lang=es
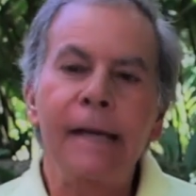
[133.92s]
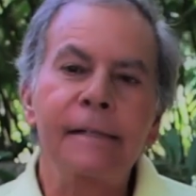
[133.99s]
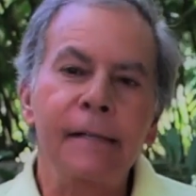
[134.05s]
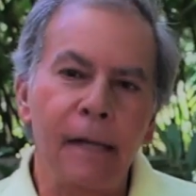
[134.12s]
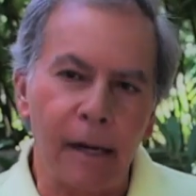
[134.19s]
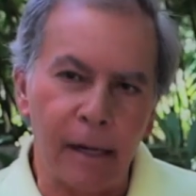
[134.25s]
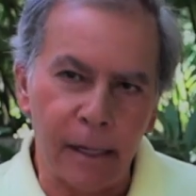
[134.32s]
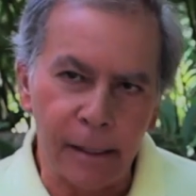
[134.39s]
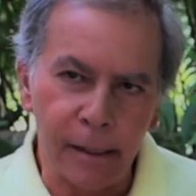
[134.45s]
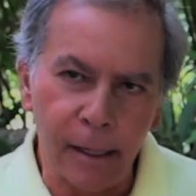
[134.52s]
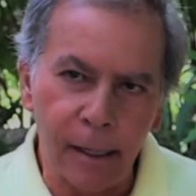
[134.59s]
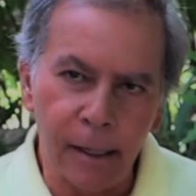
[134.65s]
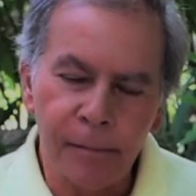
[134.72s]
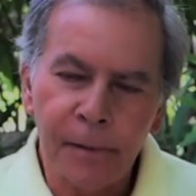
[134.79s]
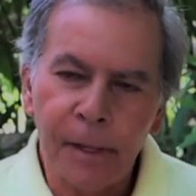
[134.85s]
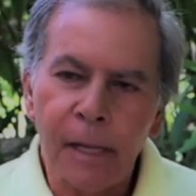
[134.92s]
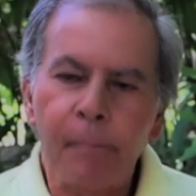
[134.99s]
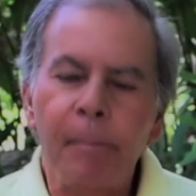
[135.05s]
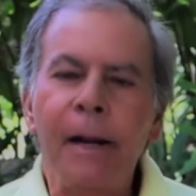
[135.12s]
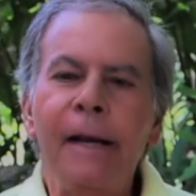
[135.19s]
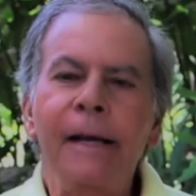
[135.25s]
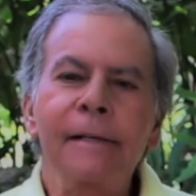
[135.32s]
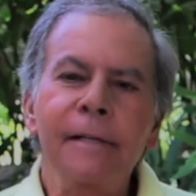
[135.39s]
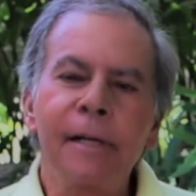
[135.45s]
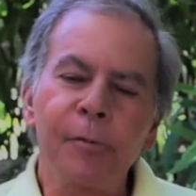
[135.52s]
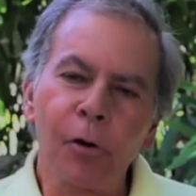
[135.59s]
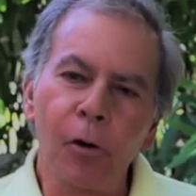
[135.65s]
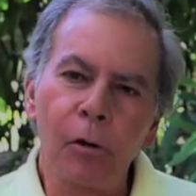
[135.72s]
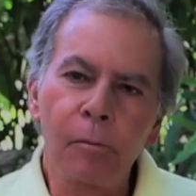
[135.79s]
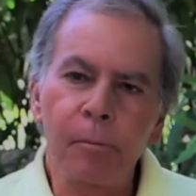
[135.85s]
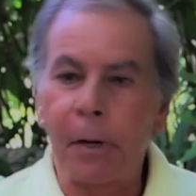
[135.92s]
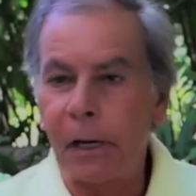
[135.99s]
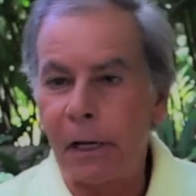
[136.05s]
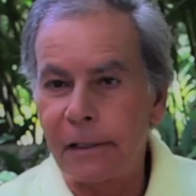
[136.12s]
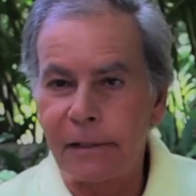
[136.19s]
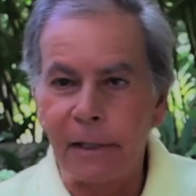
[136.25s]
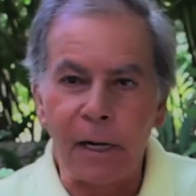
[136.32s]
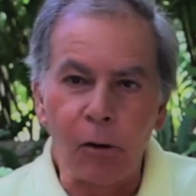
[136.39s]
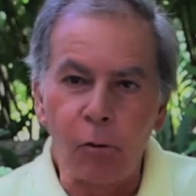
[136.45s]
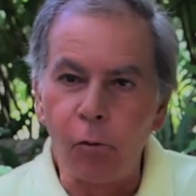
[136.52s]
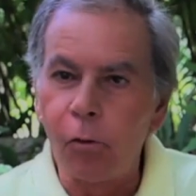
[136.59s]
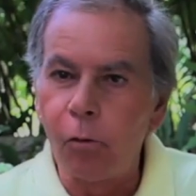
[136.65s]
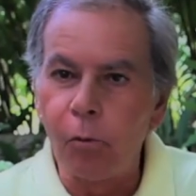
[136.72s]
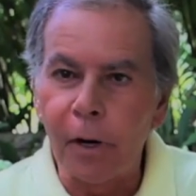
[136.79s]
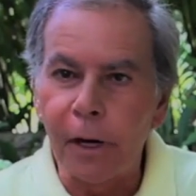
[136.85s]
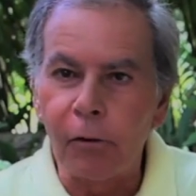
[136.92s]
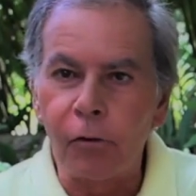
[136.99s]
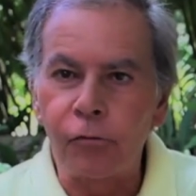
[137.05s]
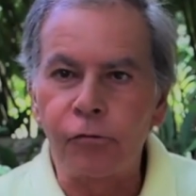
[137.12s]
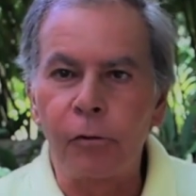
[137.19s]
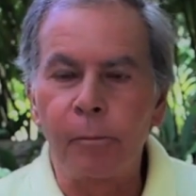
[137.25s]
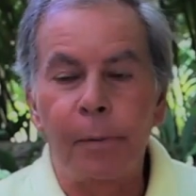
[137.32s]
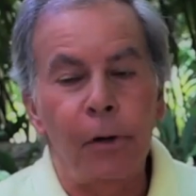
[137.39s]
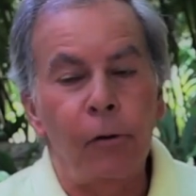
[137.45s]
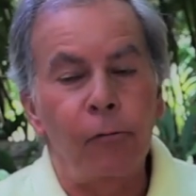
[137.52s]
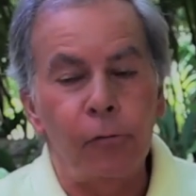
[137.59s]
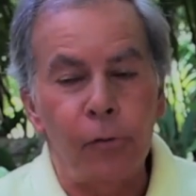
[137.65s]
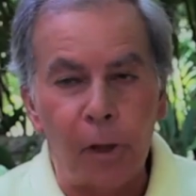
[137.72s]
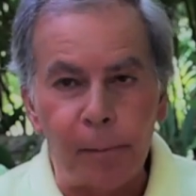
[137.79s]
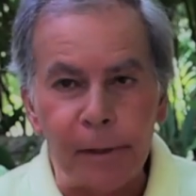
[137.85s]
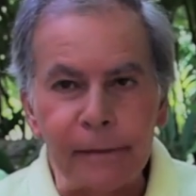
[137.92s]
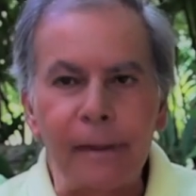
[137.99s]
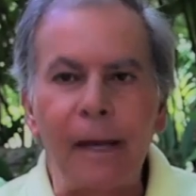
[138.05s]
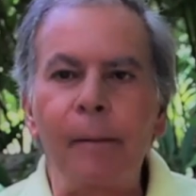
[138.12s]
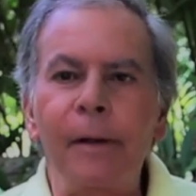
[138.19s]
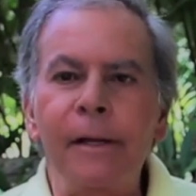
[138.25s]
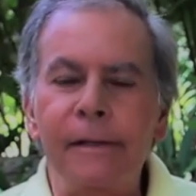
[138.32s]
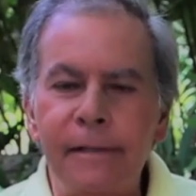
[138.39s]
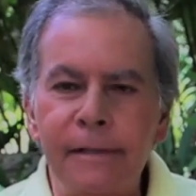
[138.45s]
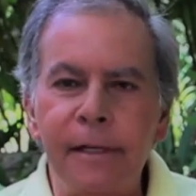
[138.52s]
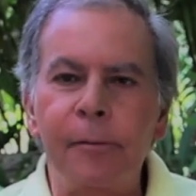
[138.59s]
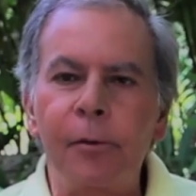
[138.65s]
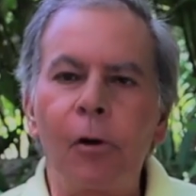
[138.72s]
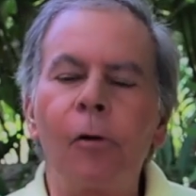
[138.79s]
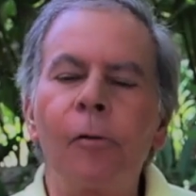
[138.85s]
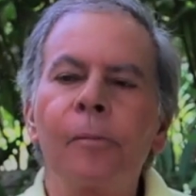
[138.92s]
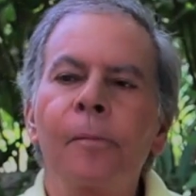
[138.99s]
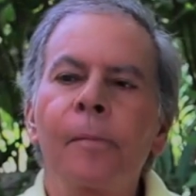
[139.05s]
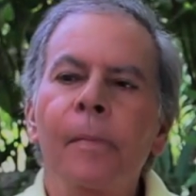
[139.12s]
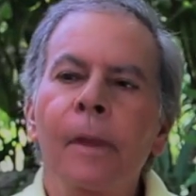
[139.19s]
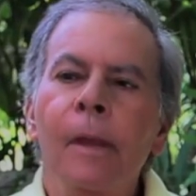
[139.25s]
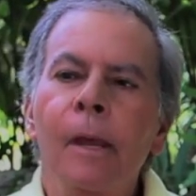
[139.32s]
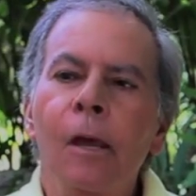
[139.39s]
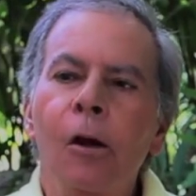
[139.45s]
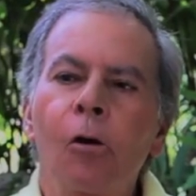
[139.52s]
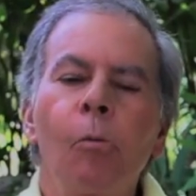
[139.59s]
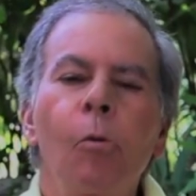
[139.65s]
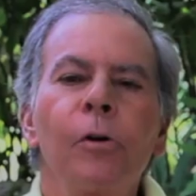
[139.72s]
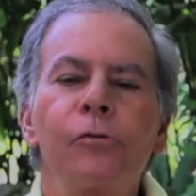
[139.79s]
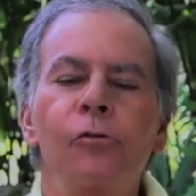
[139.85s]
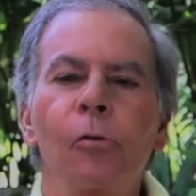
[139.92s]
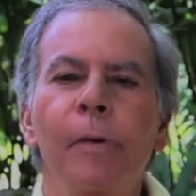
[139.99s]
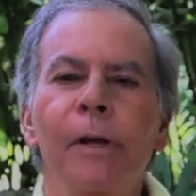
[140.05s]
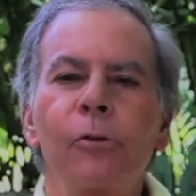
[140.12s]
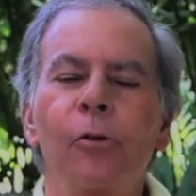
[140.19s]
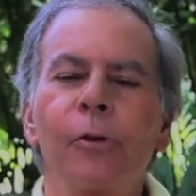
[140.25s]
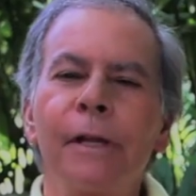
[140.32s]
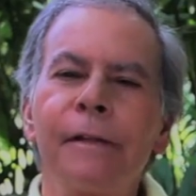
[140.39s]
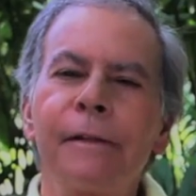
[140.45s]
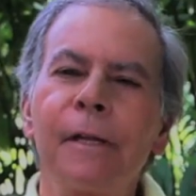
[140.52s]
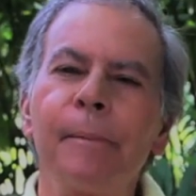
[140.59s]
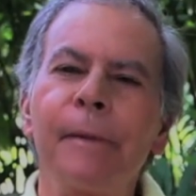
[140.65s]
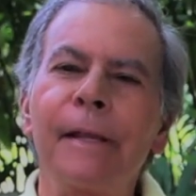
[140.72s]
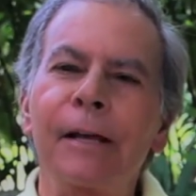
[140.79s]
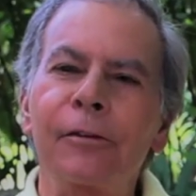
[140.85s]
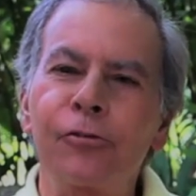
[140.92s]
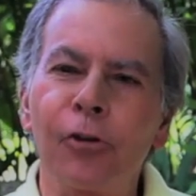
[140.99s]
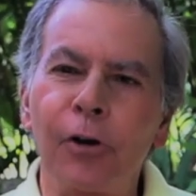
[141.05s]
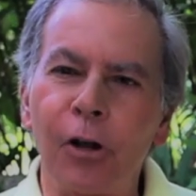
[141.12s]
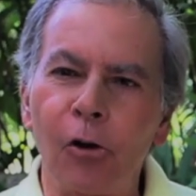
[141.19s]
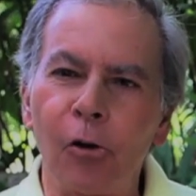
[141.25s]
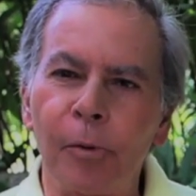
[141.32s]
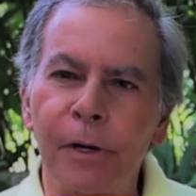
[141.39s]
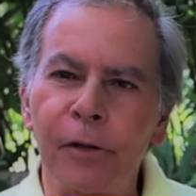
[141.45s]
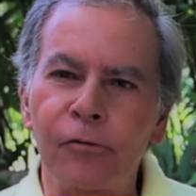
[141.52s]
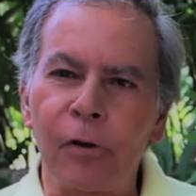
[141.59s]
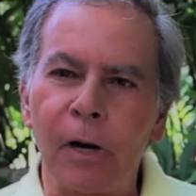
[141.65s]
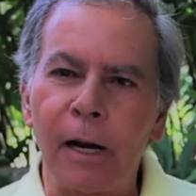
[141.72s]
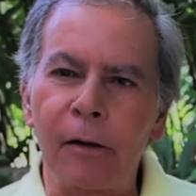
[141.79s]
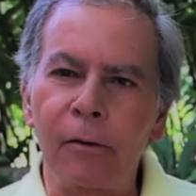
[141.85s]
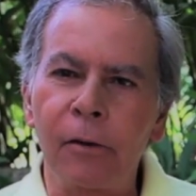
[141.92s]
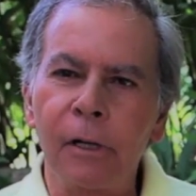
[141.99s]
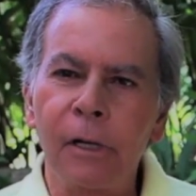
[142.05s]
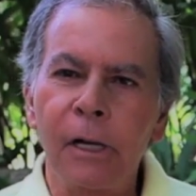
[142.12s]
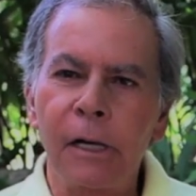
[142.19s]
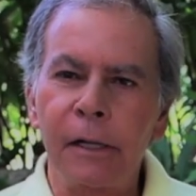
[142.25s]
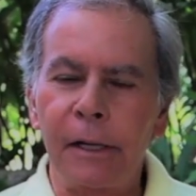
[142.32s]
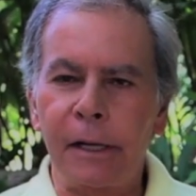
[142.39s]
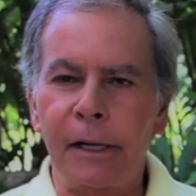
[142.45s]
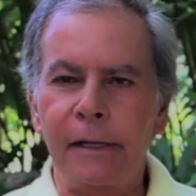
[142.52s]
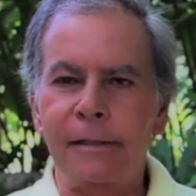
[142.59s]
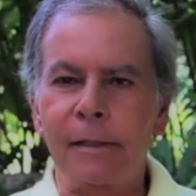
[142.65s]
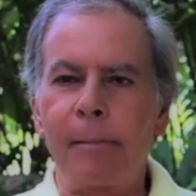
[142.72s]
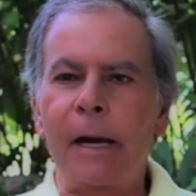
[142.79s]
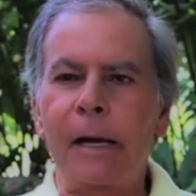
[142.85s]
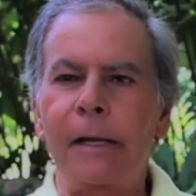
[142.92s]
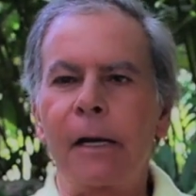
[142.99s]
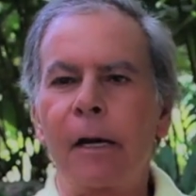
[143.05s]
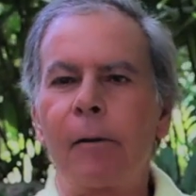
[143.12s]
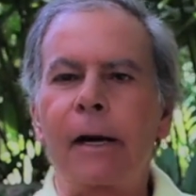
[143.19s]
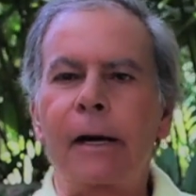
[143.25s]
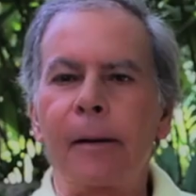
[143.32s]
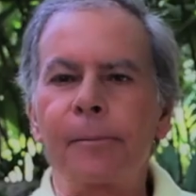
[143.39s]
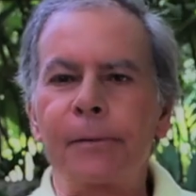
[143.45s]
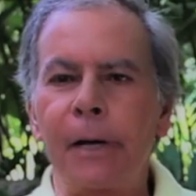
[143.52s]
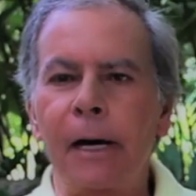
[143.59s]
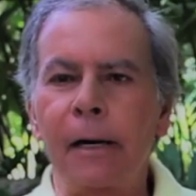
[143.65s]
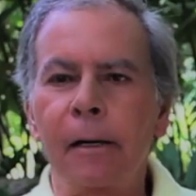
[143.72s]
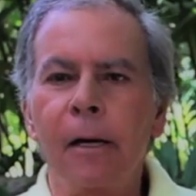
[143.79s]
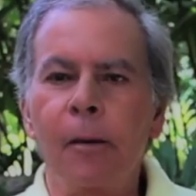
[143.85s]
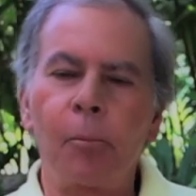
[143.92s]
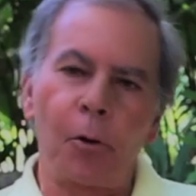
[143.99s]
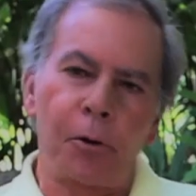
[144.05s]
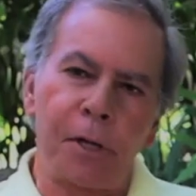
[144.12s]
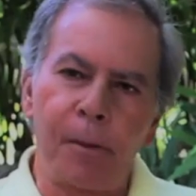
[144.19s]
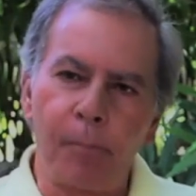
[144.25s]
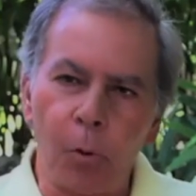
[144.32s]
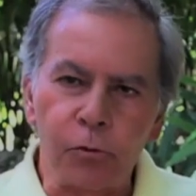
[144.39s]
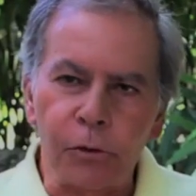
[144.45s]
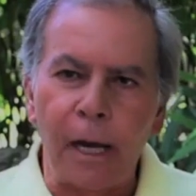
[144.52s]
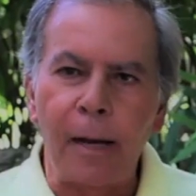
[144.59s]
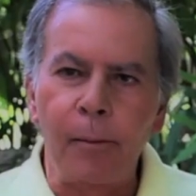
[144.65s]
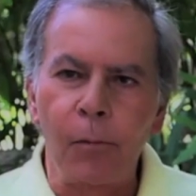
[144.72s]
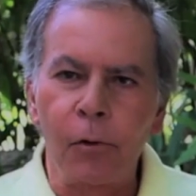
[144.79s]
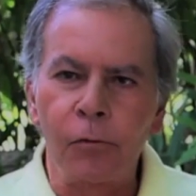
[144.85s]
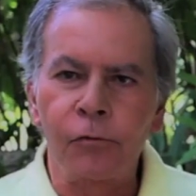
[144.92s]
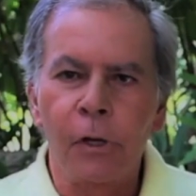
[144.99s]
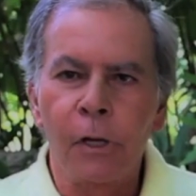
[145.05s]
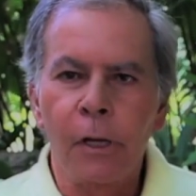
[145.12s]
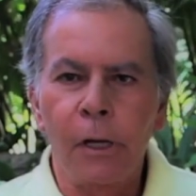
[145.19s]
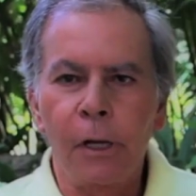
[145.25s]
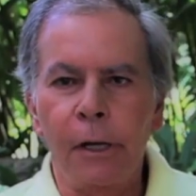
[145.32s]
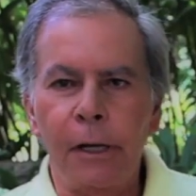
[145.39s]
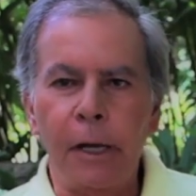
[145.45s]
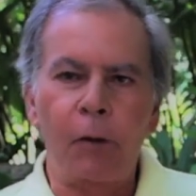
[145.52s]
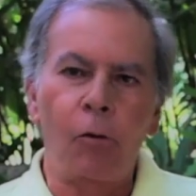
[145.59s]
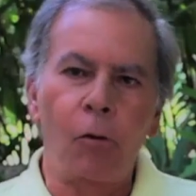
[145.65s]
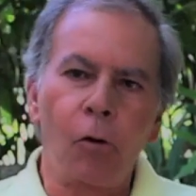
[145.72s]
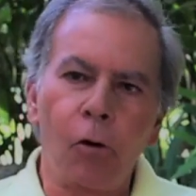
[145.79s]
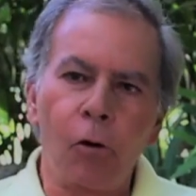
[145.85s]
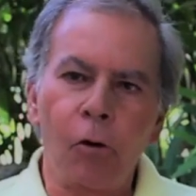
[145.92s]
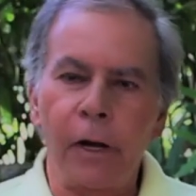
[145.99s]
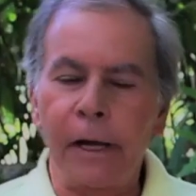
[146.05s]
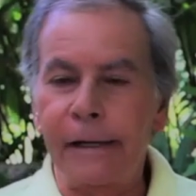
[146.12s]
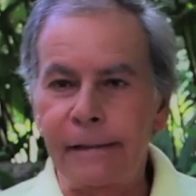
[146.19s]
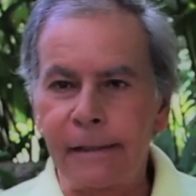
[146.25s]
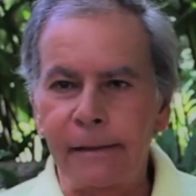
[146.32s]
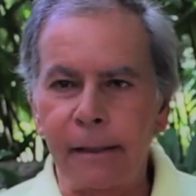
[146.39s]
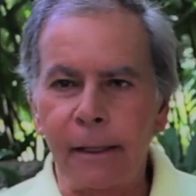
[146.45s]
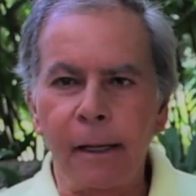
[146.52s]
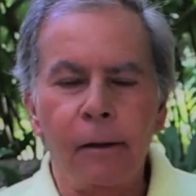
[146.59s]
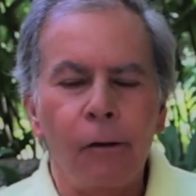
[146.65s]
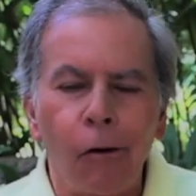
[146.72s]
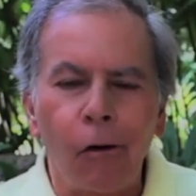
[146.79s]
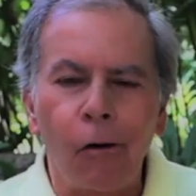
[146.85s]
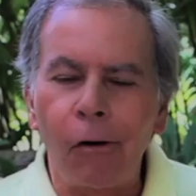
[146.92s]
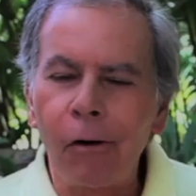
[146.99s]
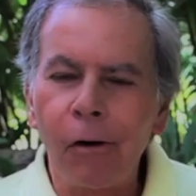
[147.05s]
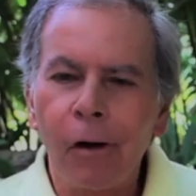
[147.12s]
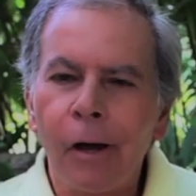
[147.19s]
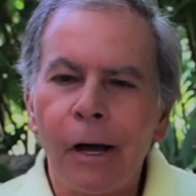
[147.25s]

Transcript: Esa es la realidad. ¿Para qué sirvió? Para que hiciera algunos un negocio, pero fundamentalmente sirvió como un instrumento de intimidación a los venezolanos, de que esa máquina va a captar por quién votamos, eh, qué color, etc. No,